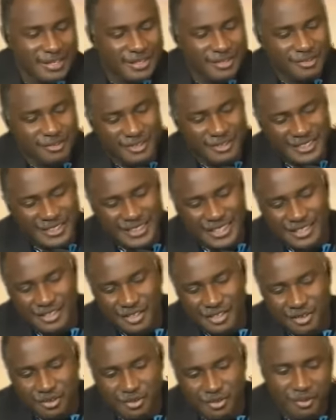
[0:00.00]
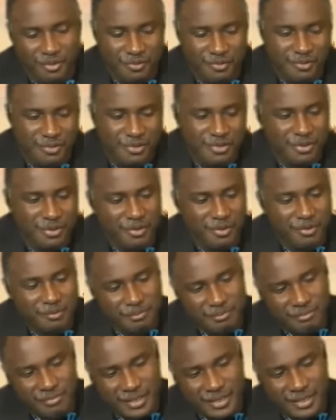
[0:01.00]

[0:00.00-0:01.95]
Donc, il y a une sorte de confusion.